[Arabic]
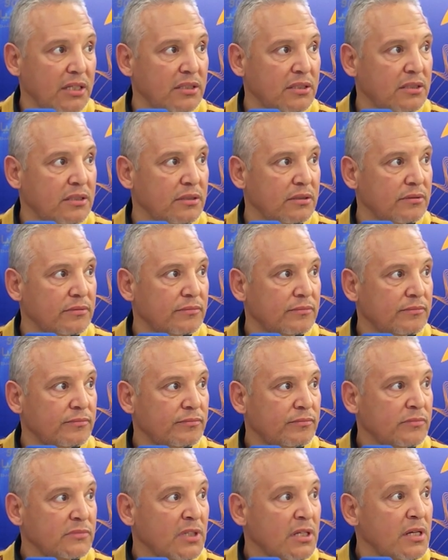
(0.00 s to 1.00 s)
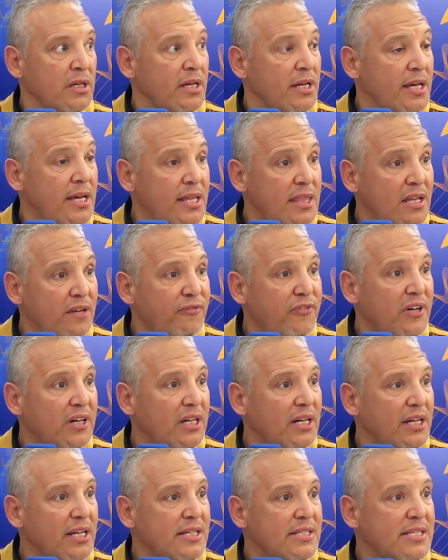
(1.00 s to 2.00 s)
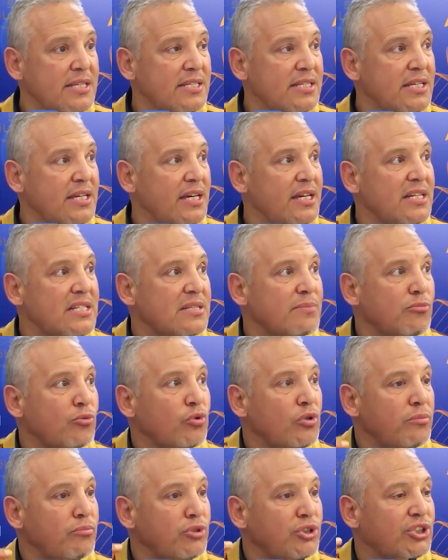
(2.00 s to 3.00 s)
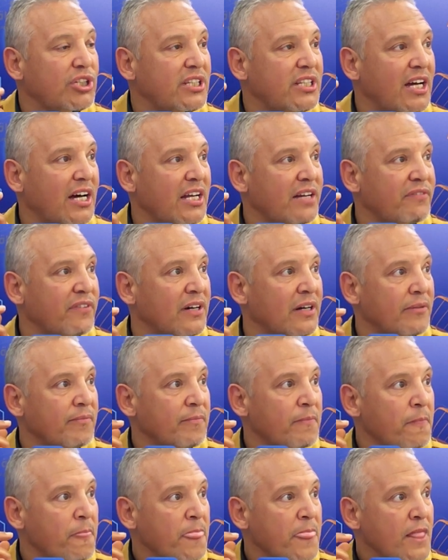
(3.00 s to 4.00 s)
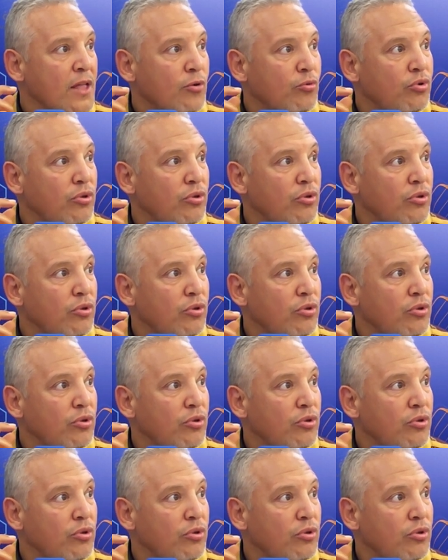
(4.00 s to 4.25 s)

والاتجاه نحو التطور هذه الفكره الاساسيه يلزم كل منشد يعرفها مم.